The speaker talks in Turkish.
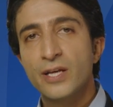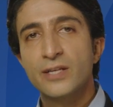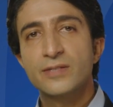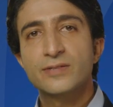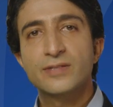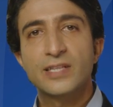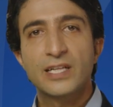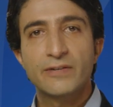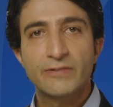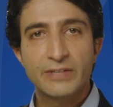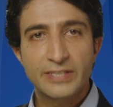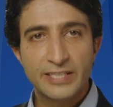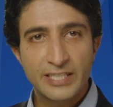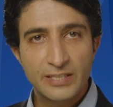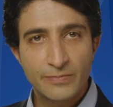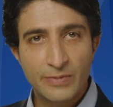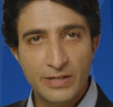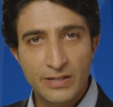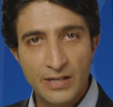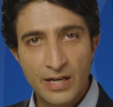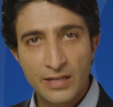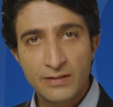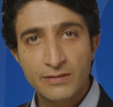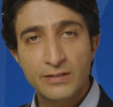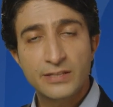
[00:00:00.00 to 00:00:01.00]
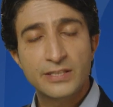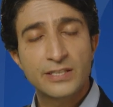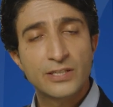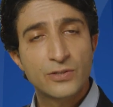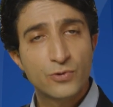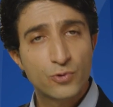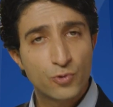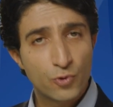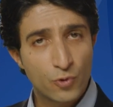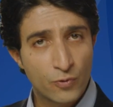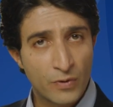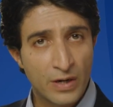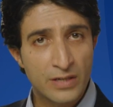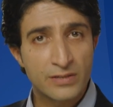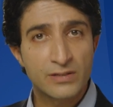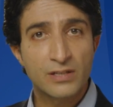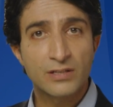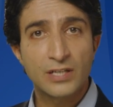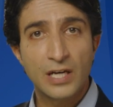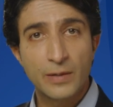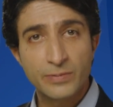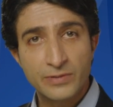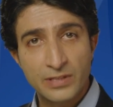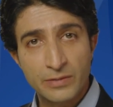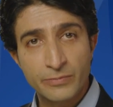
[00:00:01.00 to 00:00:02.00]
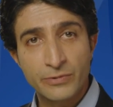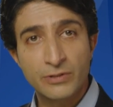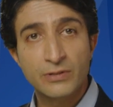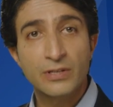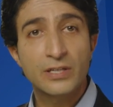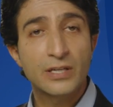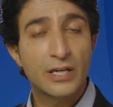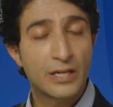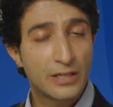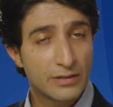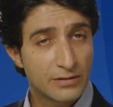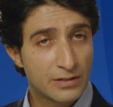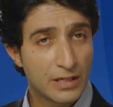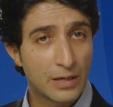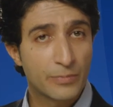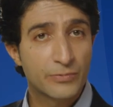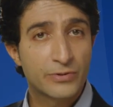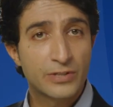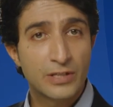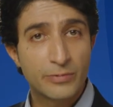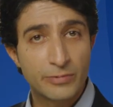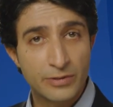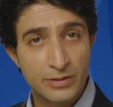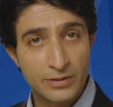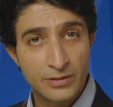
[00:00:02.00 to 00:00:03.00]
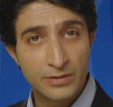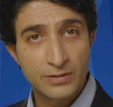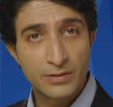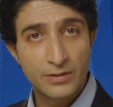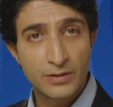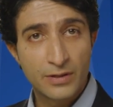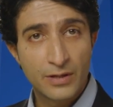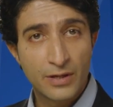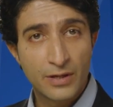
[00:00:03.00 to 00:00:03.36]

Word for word: sınava girmeden ikinci üniversite kapsamında kayıt yaptırabilir.